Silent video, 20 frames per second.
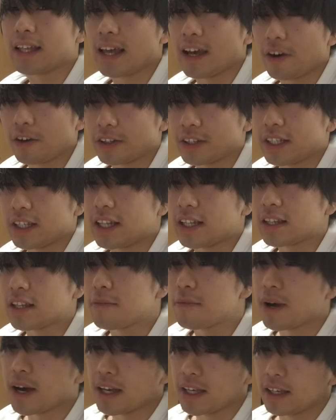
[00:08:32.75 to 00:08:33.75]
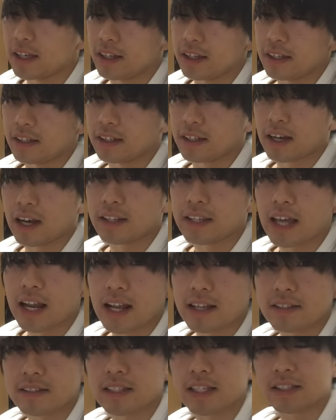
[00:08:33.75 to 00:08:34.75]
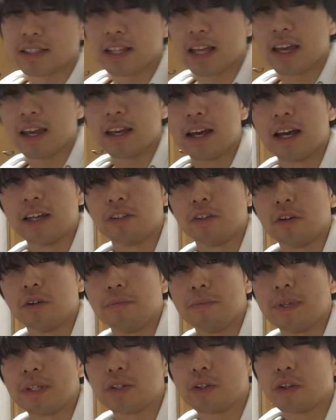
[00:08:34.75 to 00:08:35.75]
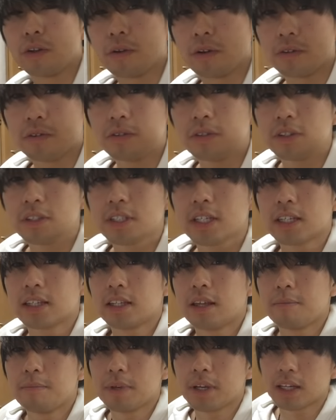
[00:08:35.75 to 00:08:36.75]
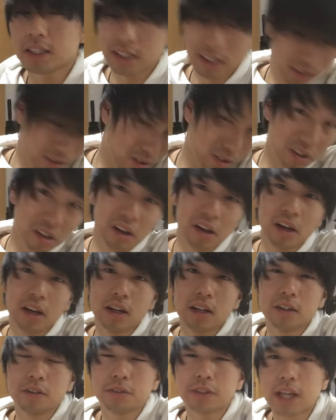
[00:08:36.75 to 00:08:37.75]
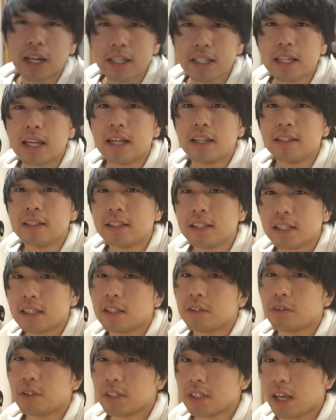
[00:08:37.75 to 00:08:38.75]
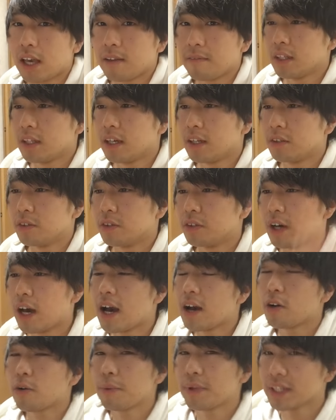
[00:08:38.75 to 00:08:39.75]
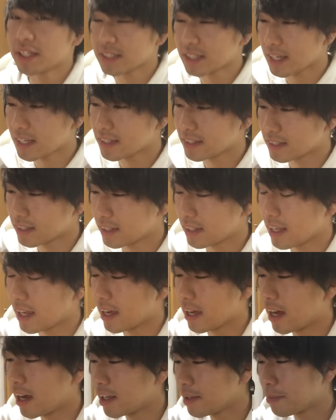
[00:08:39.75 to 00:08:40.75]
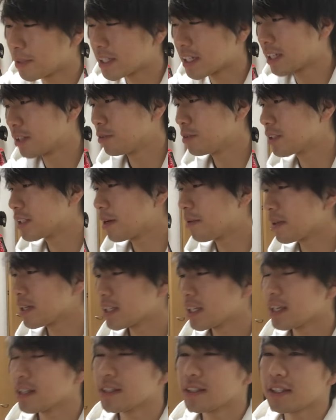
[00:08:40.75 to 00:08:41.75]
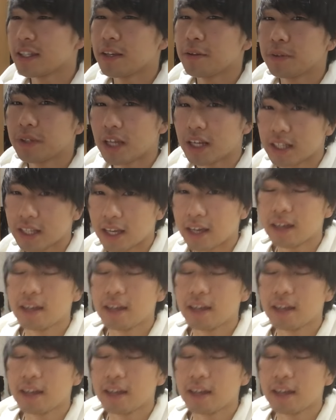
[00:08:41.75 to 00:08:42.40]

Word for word: だよってなった場合必ずですねあのその打っちゃった味方と2人で出てきてくださいあのあごめんなさいっつってあ間違えて打っちゃいましたっつって2人